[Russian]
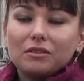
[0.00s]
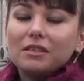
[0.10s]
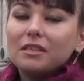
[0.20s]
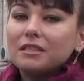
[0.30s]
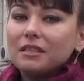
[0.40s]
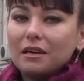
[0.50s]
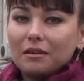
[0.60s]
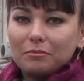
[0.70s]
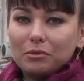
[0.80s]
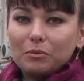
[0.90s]

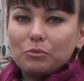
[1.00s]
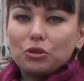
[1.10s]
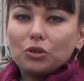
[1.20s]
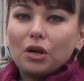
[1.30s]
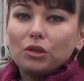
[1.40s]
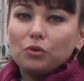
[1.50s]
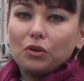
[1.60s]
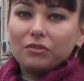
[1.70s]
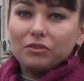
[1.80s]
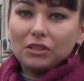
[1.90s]
Нельзя. Потому что как
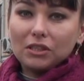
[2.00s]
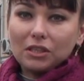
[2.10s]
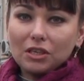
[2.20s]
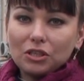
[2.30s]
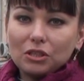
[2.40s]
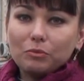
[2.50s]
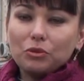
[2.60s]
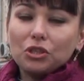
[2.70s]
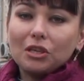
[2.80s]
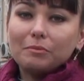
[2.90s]
только вы это скажете,
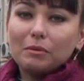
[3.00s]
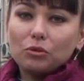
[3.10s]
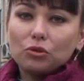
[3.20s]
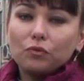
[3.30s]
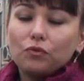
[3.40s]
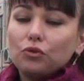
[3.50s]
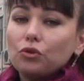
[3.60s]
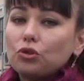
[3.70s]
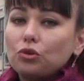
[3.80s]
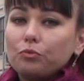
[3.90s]
мужчина поймет, что
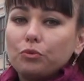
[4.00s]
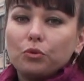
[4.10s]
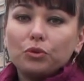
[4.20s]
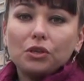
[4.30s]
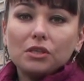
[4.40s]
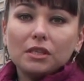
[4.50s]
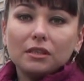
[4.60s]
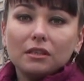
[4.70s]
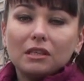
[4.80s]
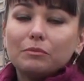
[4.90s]
все, что бы он ни
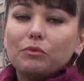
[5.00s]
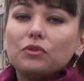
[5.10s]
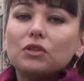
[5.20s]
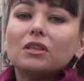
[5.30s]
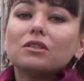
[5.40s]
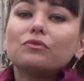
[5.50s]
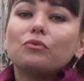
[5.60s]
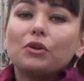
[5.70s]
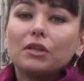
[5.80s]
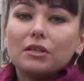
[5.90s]
делал, ему все
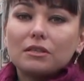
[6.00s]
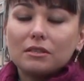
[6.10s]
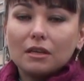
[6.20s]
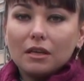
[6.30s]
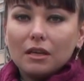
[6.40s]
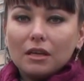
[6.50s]
дозволенность.